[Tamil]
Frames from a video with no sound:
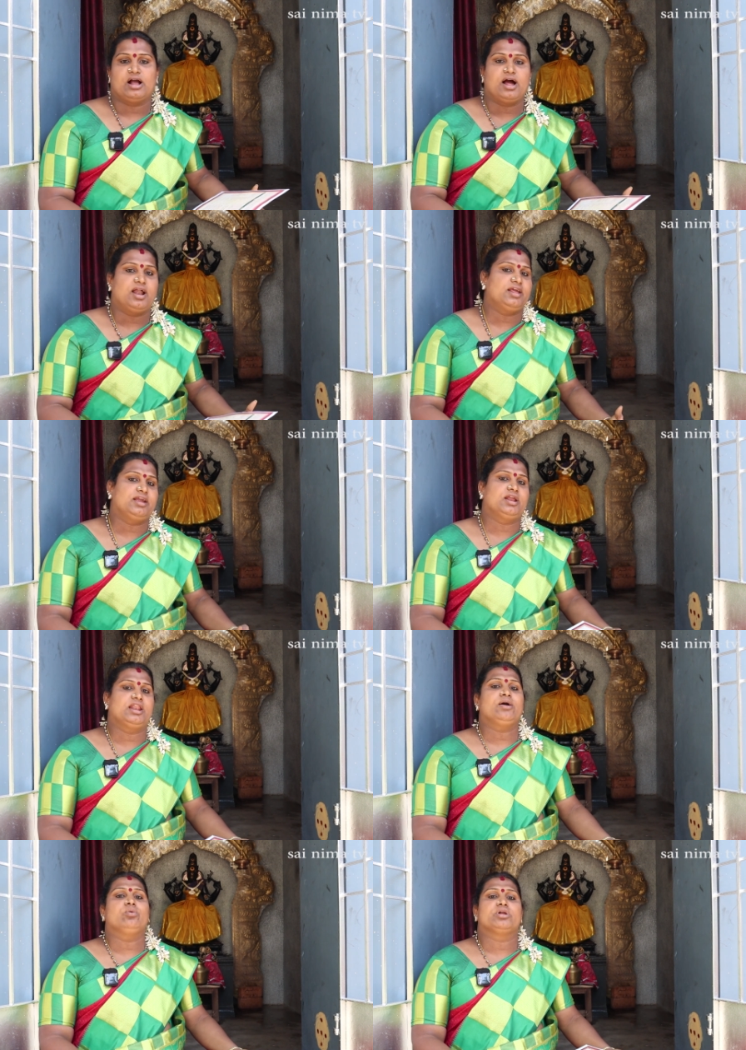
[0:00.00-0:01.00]

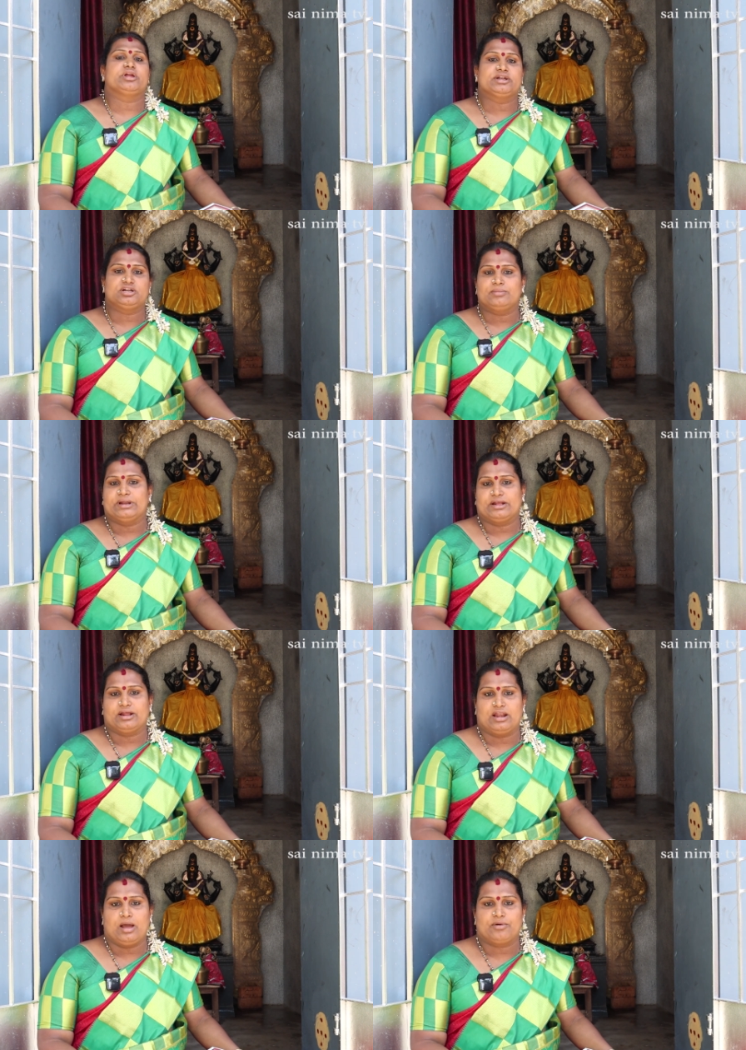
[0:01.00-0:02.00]
காலையில் ஒரு எட்டு
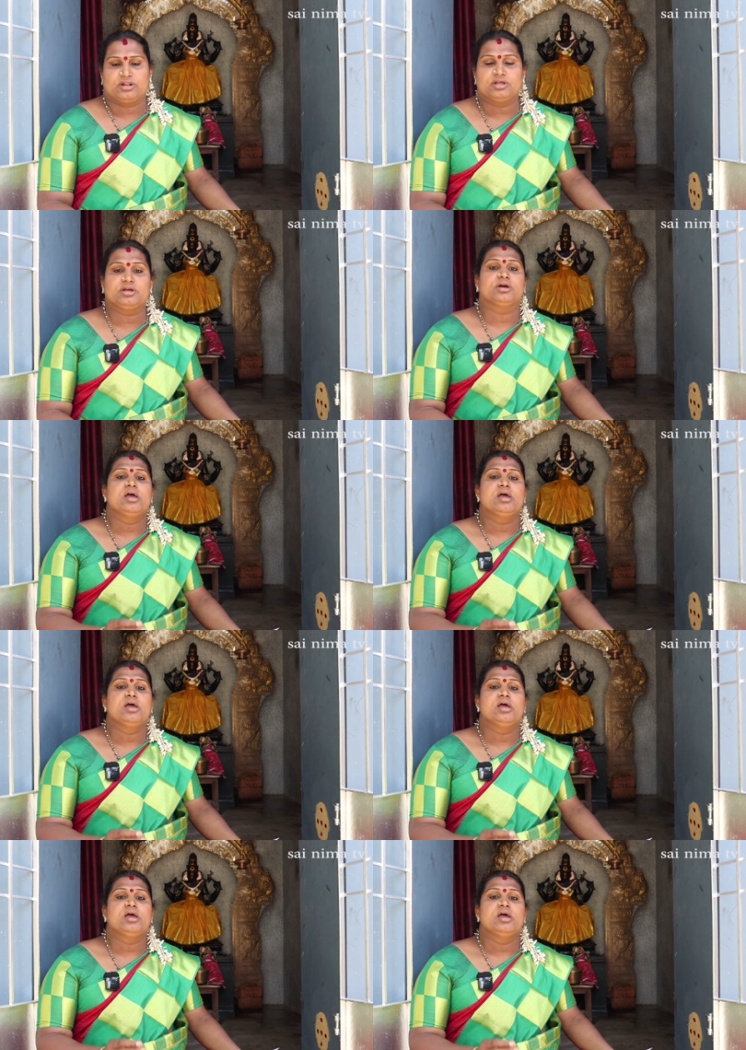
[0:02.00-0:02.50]
மணிக்கெல்லாம் வந்து